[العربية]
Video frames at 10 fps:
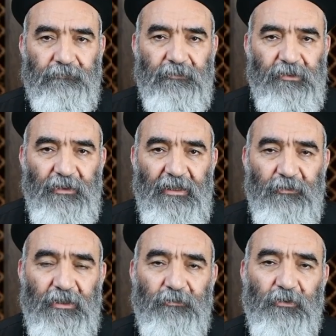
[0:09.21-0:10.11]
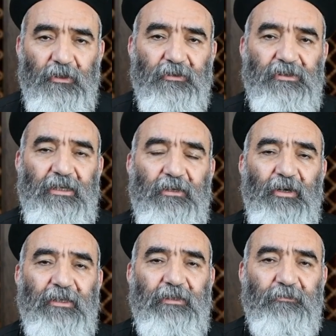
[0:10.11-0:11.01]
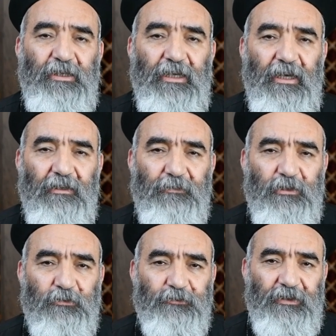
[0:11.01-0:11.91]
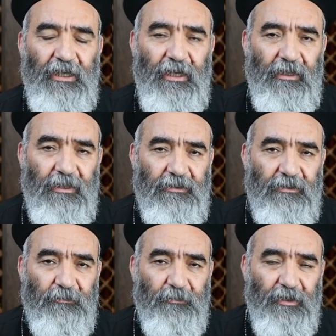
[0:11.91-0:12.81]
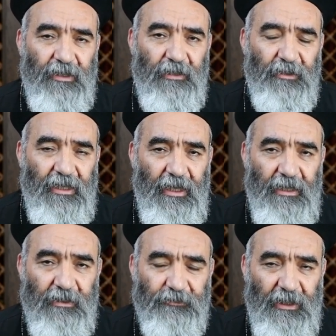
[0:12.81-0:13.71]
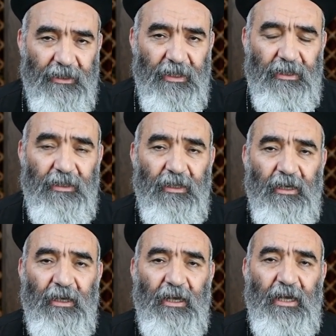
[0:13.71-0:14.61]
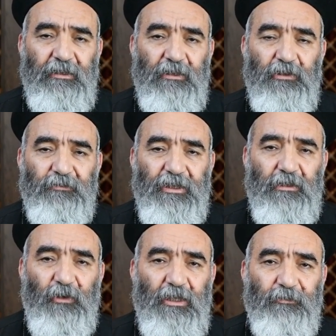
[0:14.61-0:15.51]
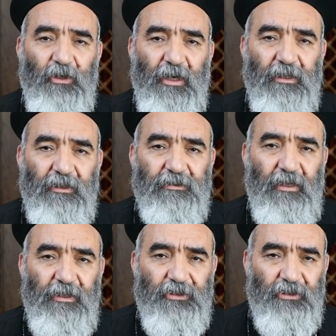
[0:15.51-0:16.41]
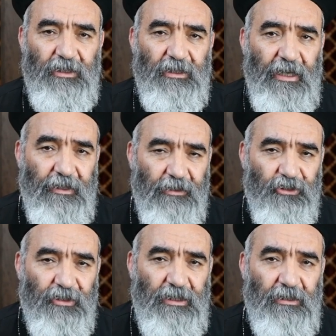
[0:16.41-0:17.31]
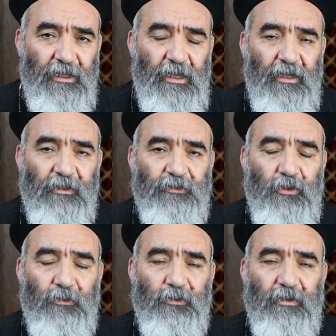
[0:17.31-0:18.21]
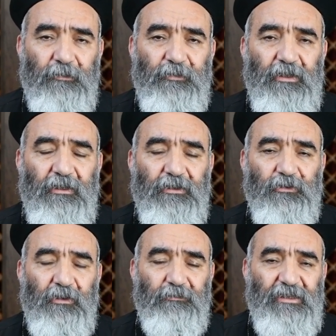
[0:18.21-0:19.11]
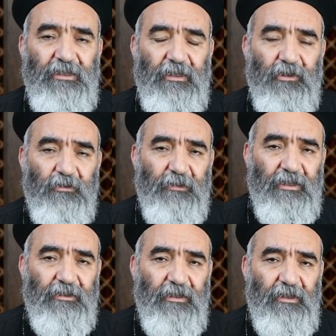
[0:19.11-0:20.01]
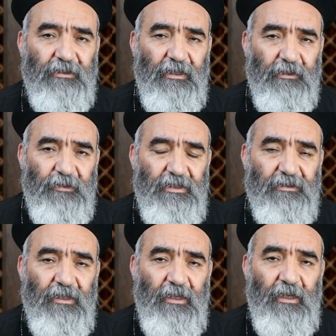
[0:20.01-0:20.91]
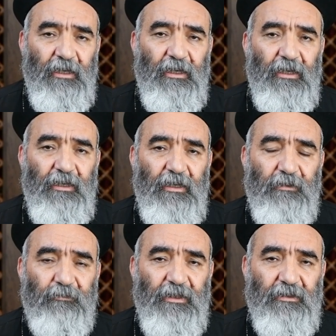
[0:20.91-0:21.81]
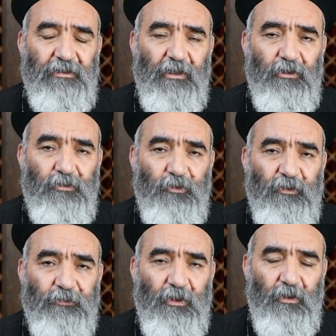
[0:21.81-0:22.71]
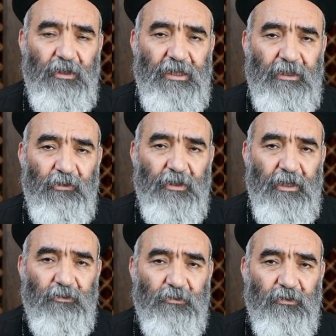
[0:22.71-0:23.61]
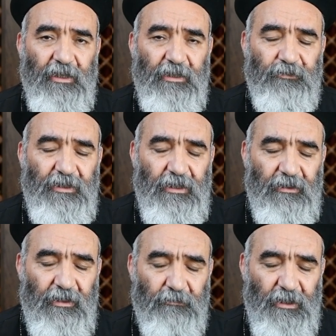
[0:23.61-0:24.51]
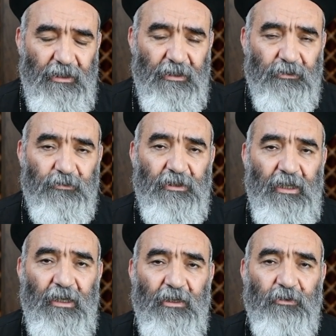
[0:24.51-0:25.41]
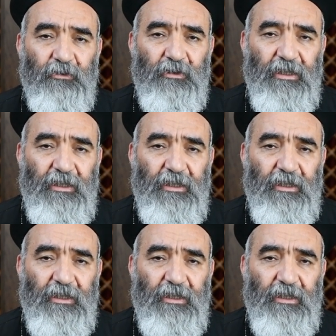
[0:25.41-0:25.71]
بسم الله والابن روح القدس الاله الواحد امين اهلا بيكم في حلقه جديده من برنامج ايه في حكايه ايه اليوم انجيل معلمنا يوحنا صح 20 ايه 20 في ظهور ربنا يسوع المسيح له المجد للتلاميذ آه، لما ظهر لهم في العليه وكانوا خايفين جدا من اليهود ويقول